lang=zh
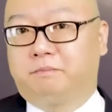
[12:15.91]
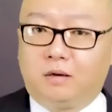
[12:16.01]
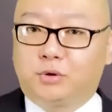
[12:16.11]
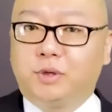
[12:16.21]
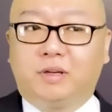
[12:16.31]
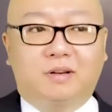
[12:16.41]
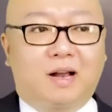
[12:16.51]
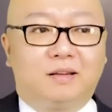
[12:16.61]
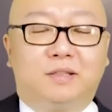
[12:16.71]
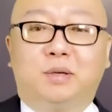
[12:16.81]
所以，
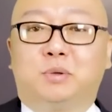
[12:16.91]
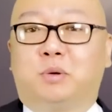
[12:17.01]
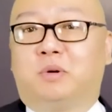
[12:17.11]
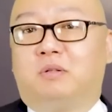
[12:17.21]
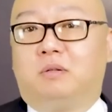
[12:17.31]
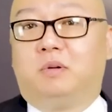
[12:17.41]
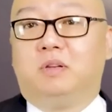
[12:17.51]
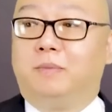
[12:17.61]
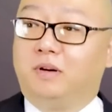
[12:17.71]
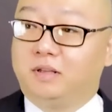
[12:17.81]
感兴趣的观众朋友们，你
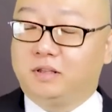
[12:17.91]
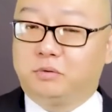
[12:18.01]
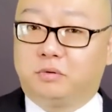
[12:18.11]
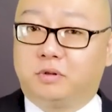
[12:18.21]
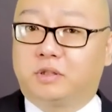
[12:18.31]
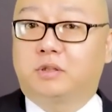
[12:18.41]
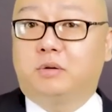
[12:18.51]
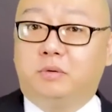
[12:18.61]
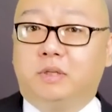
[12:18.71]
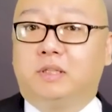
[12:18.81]
们可以自己去
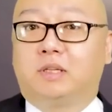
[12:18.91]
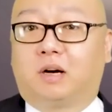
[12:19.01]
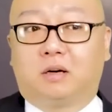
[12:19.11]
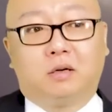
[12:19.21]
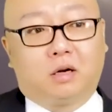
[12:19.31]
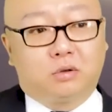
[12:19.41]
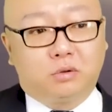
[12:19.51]
搜一下啊。